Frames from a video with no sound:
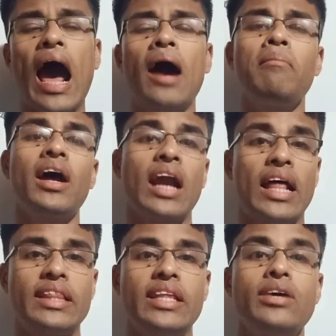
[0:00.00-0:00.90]
হা বা
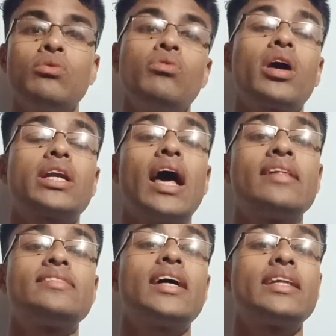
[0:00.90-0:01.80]
নাতে কোনো একটা
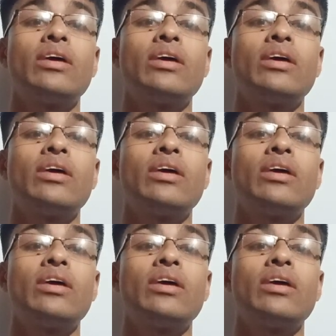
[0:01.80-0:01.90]
আনসার